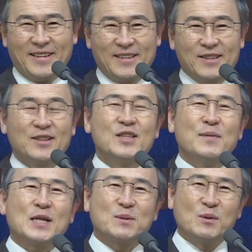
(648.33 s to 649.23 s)
저는 이
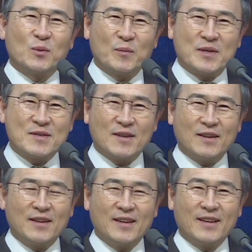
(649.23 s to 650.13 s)
말씀을 보면서
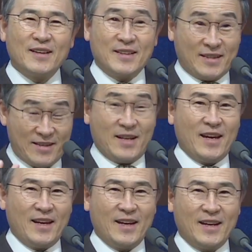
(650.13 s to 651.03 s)
그래